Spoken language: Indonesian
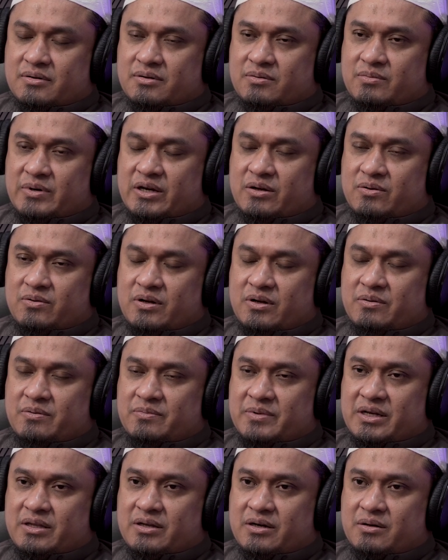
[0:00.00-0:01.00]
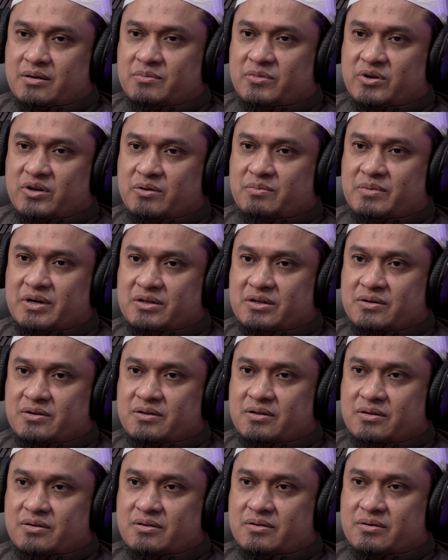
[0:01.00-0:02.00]
Sebagian ulama mengatakan yang
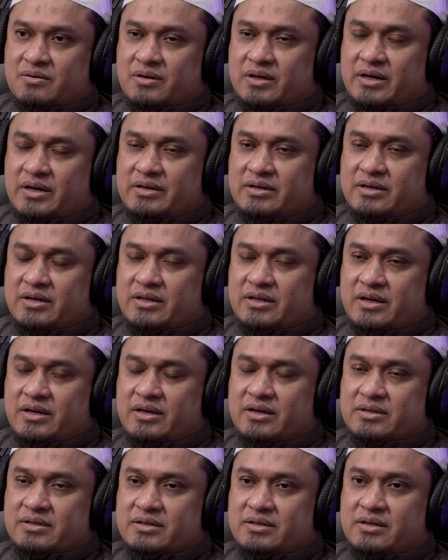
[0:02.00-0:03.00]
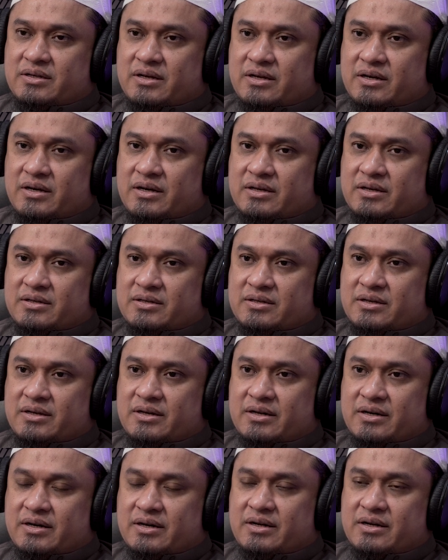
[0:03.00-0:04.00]
dimaksud oleh Aisyah dirinya sendiri hanya
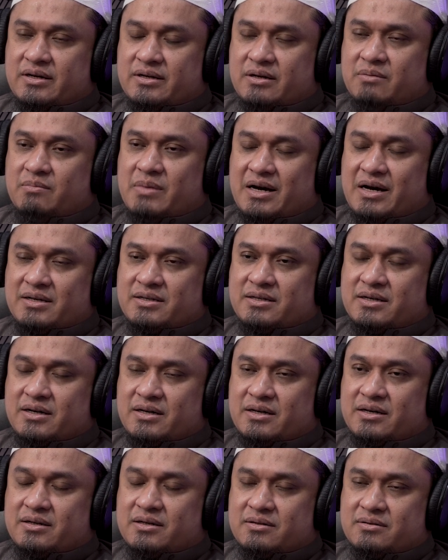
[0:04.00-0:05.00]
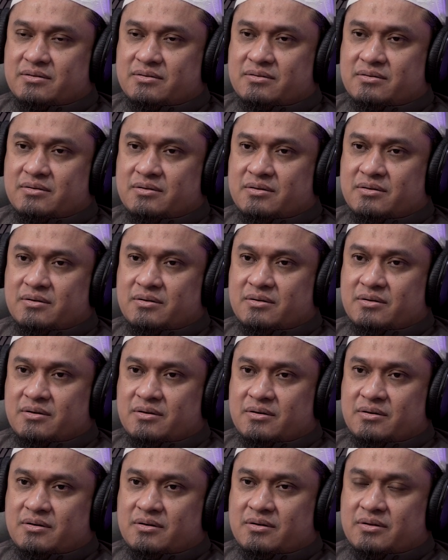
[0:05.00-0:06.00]
saja kadang dibahasakan
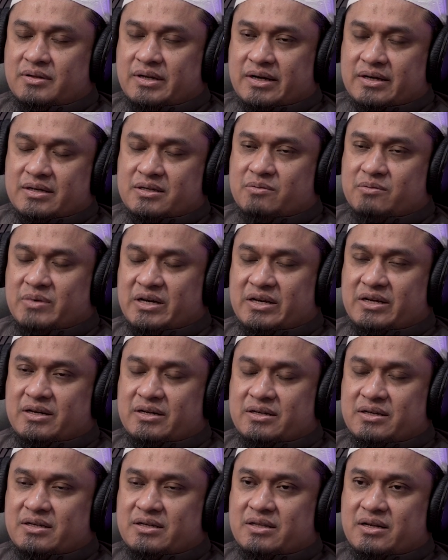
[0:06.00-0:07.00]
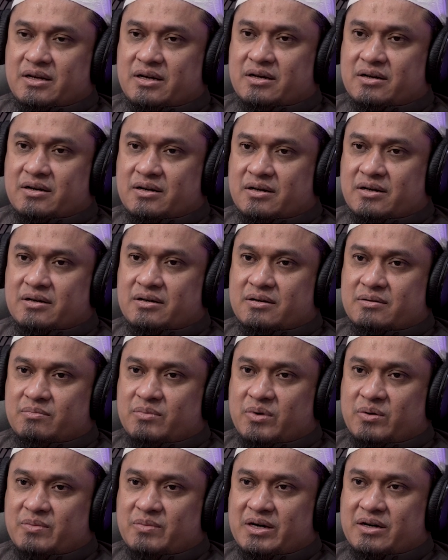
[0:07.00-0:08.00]
dengan sebagian istri karena
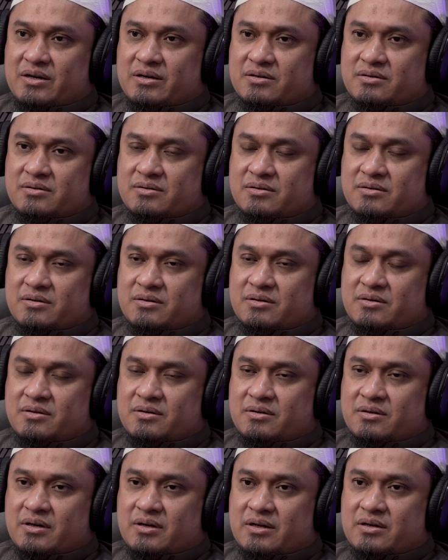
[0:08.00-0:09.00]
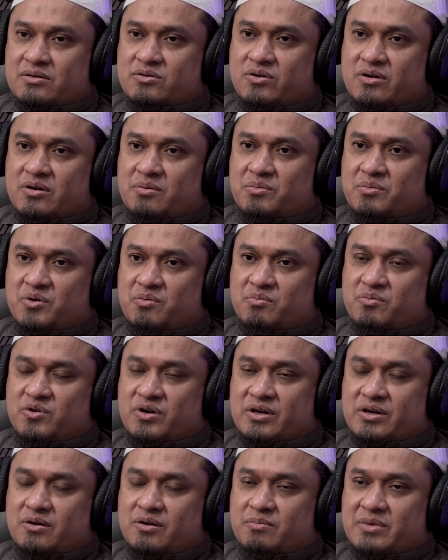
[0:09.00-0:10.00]
memang karena seorang
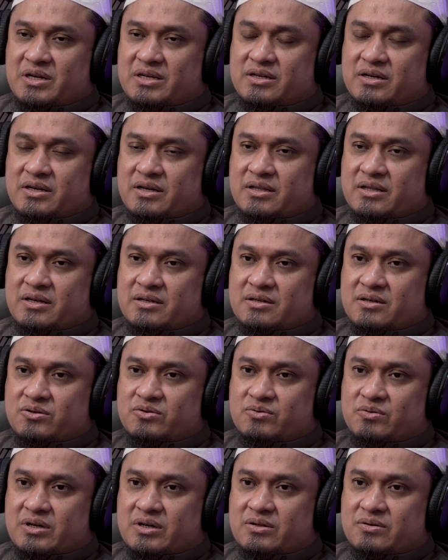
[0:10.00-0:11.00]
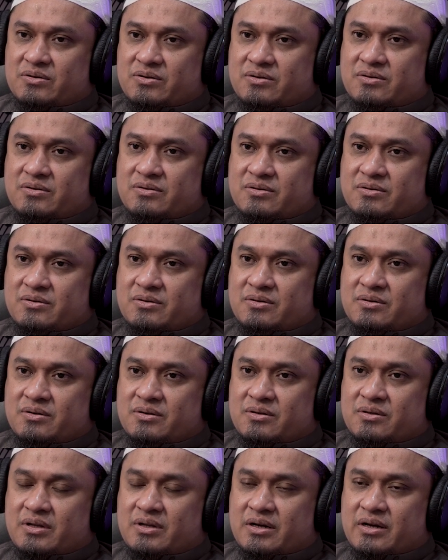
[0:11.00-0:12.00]
perempuan kalau bercerita sesuatu
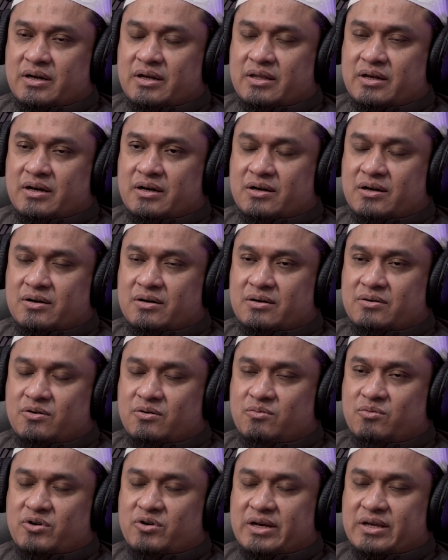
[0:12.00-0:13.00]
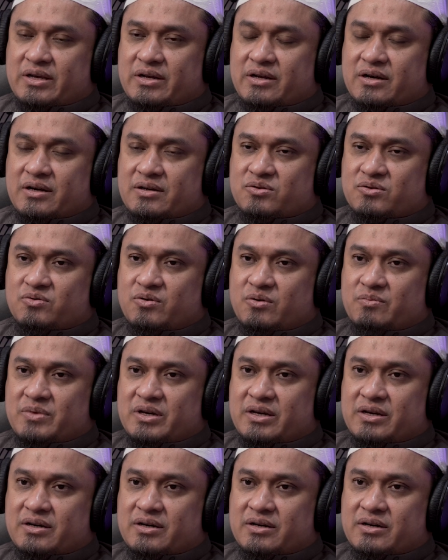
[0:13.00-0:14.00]
terkait dengan hubungannya dengan
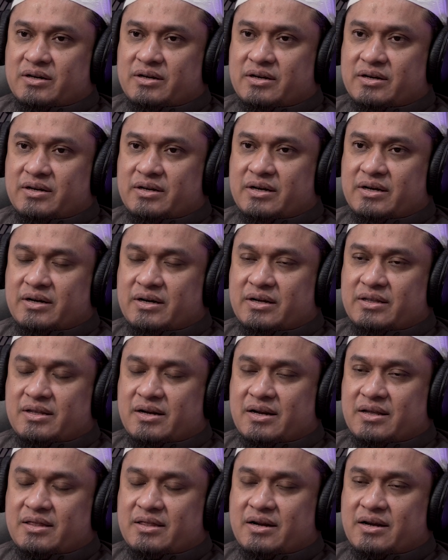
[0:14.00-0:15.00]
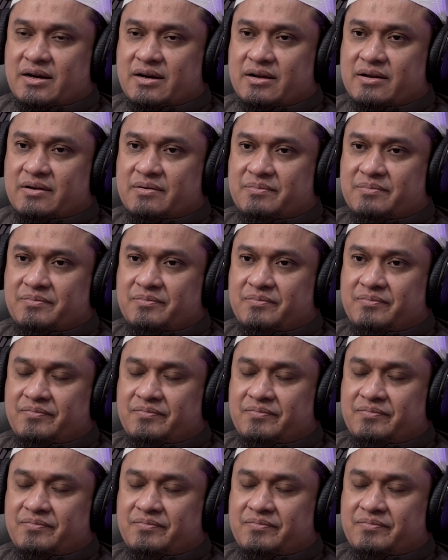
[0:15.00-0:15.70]
suaminya kadang dia nggak terang-terangan